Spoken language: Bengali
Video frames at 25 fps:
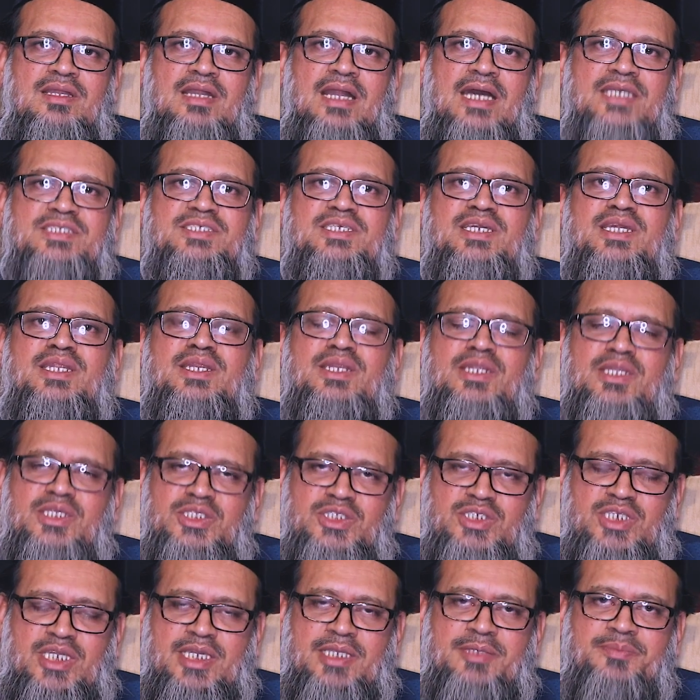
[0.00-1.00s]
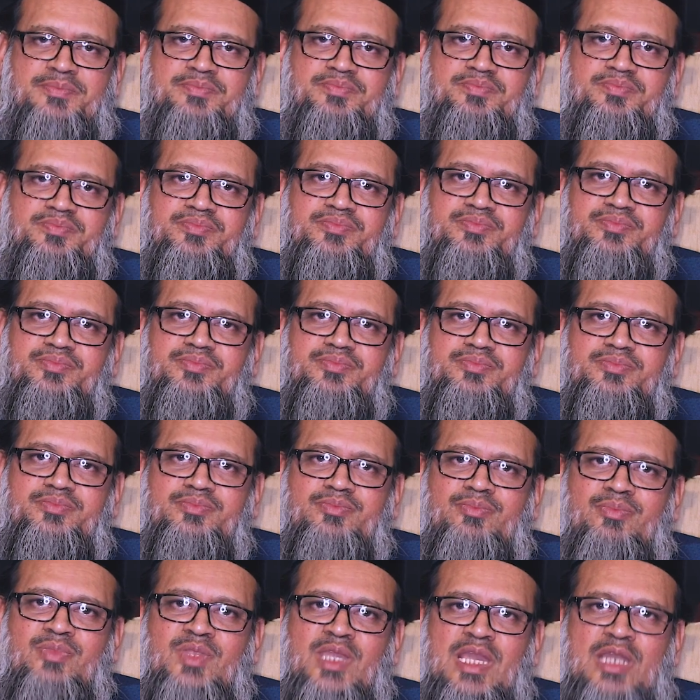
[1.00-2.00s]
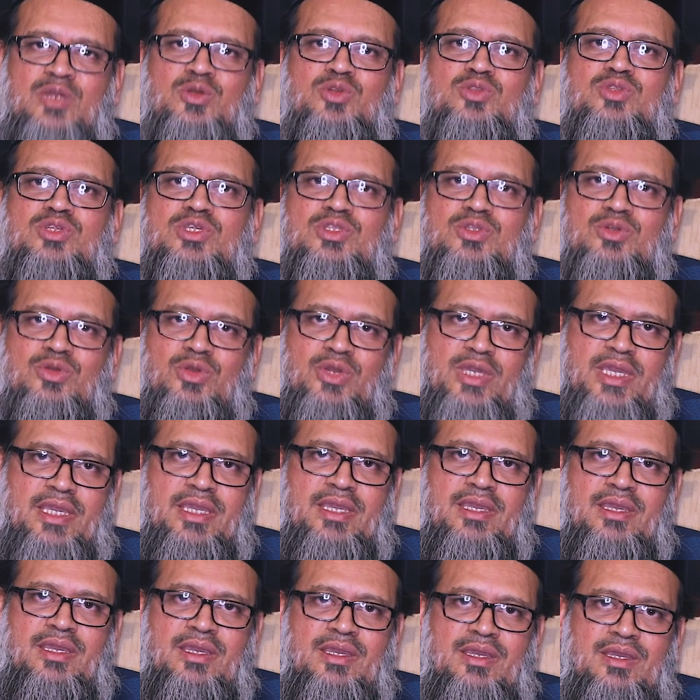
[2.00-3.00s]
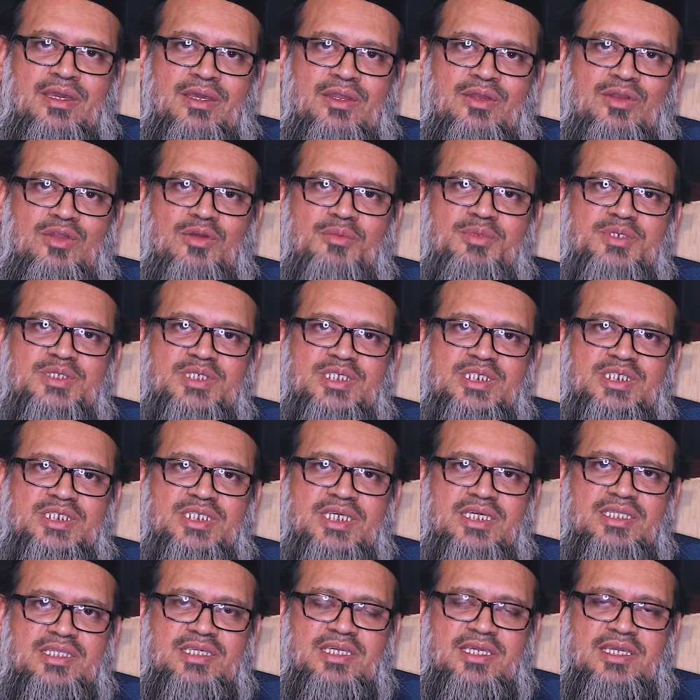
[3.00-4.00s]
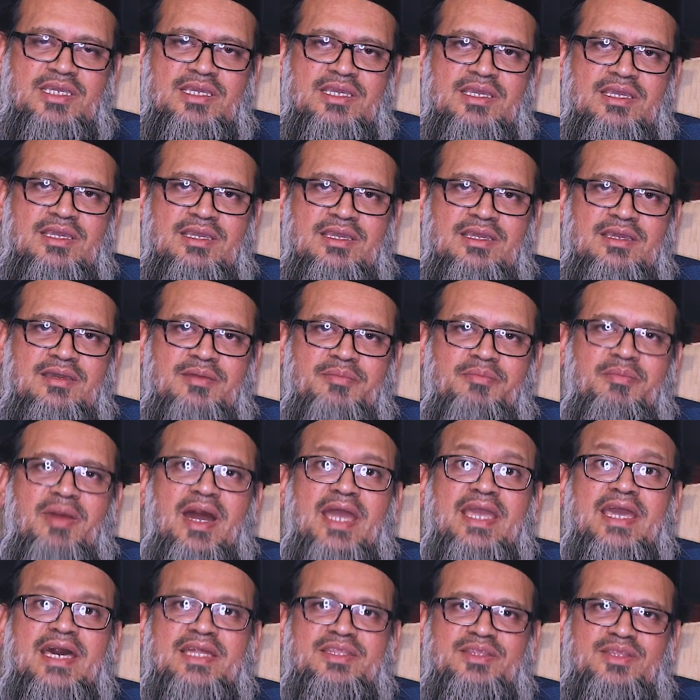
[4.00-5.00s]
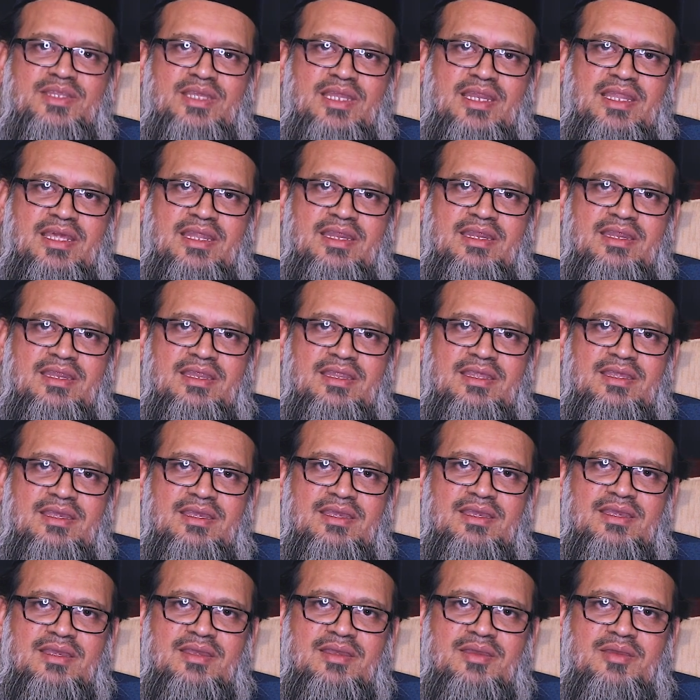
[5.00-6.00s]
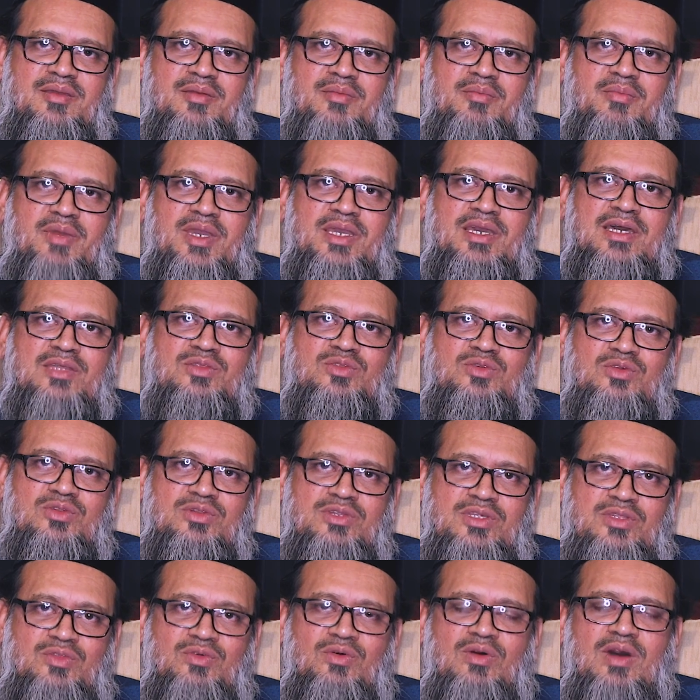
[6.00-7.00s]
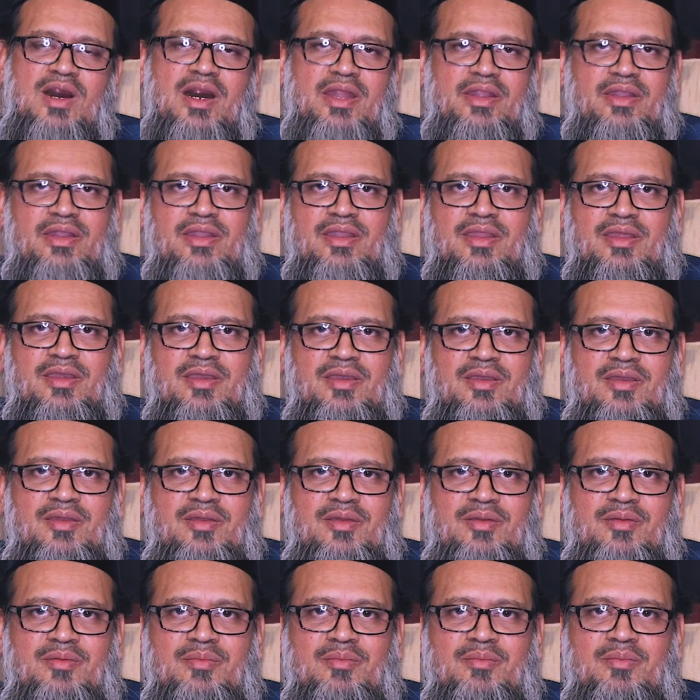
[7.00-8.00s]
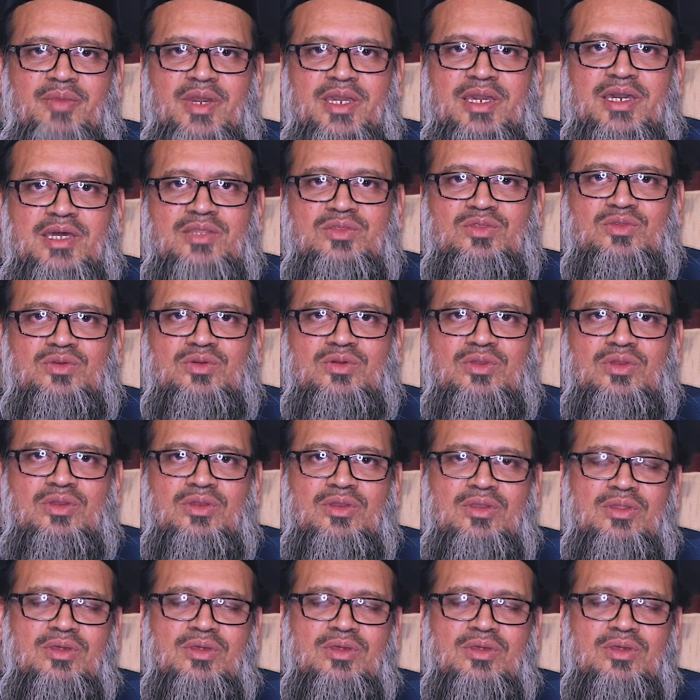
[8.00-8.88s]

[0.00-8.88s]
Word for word: গাছের নিচে একত্রিত হয়ে নবীজির সাথে বায়াত নিলেন বায়াতুর রেদওয়ান বায়াতুল